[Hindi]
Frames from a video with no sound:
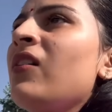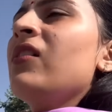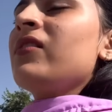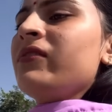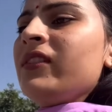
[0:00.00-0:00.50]

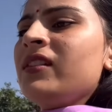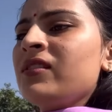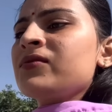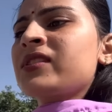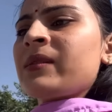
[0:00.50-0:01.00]
और फिर
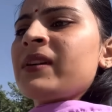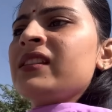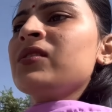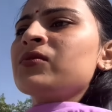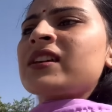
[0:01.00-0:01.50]
उसके बाद
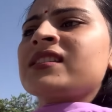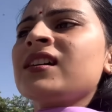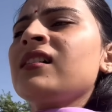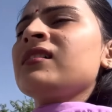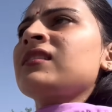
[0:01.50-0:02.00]
ना कुछ
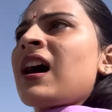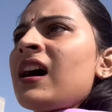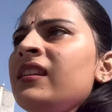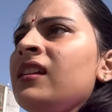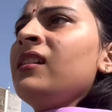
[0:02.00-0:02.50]
ऐसा
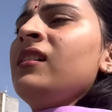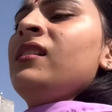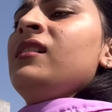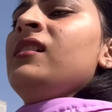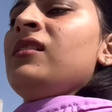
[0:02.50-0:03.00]
था नहीं
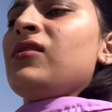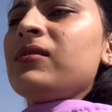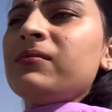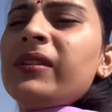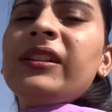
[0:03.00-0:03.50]

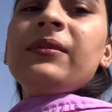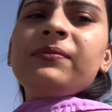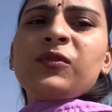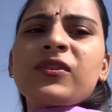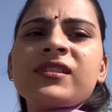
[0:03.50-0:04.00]
और मतलब
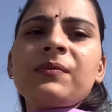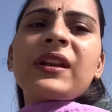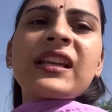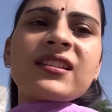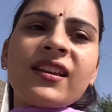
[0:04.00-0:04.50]
थोड़ा सा
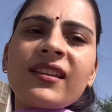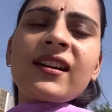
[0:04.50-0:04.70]
ब्रेक चाहिए था